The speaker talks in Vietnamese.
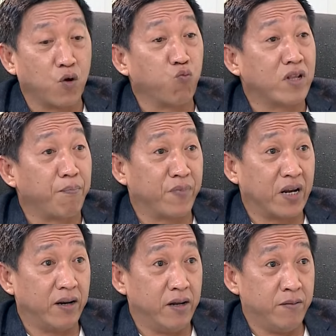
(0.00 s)
trung tâm
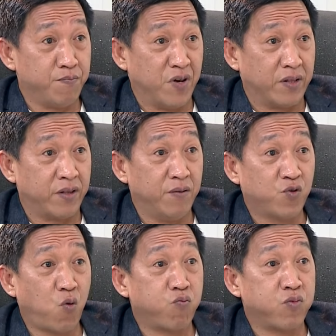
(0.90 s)
cách ly mà tiếp
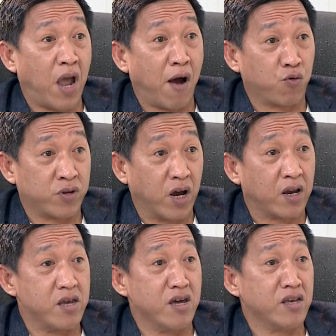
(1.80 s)
xúc vào trực
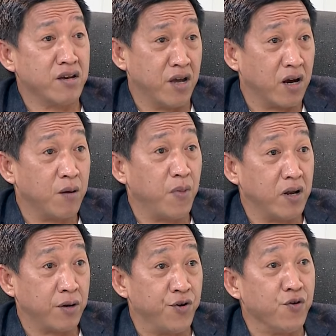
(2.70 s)
diện như những cái
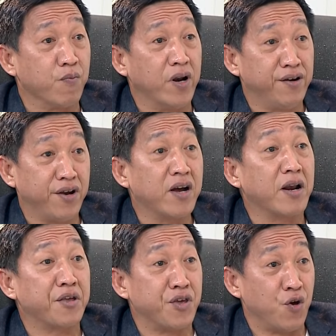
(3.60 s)
bệnh giường bệnh
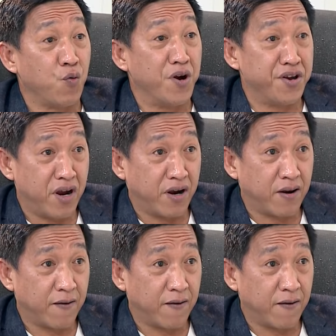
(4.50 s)
rất là nhiều bệnh nhân